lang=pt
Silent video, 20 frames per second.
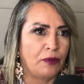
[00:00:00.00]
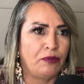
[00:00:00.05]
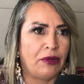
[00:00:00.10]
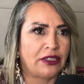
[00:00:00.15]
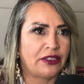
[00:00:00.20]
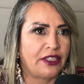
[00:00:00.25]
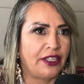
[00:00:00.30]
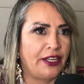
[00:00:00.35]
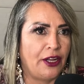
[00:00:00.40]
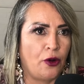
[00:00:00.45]

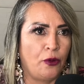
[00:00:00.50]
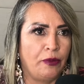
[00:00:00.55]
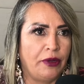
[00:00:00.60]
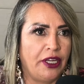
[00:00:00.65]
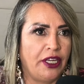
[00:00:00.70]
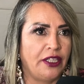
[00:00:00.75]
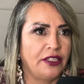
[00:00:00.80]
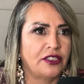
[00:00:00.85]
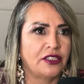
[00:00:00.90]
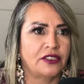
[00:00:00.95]

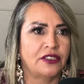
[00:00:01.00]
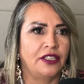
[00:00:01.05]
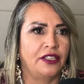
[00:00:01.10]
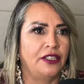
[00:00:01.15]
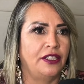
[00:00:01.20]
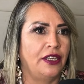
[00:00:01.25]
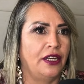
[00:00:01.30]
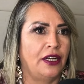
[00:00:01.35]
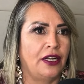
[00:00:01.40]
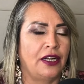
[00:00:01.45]
materialmente, que
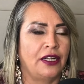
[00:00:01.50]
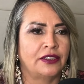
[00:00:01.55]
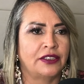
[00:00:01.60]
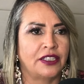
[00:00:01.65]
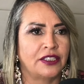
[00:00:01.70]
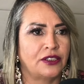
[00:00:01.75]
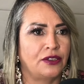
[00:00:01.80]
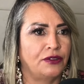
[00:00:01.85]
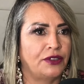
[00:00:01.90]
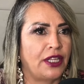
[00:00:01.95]
seria a
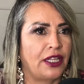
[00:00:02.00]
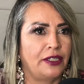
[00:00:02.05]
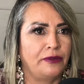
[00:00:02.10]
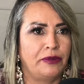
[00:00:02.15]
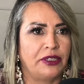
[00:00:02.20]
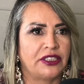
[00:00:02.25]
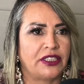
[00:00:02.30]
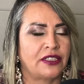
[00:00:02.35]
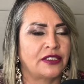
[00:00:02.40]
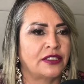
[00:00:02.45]
questão da
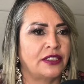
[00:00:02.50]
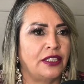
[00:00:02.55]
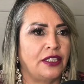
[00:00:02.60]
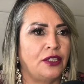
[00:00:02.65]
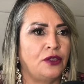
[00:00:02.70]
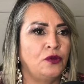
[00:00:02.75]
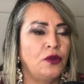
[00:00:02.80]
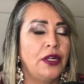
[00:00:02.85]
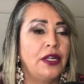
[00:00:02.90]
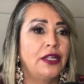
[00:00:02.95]

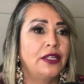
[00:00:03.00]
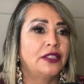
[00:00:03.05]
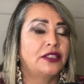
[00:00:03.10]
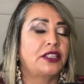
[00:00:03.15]
alimentação,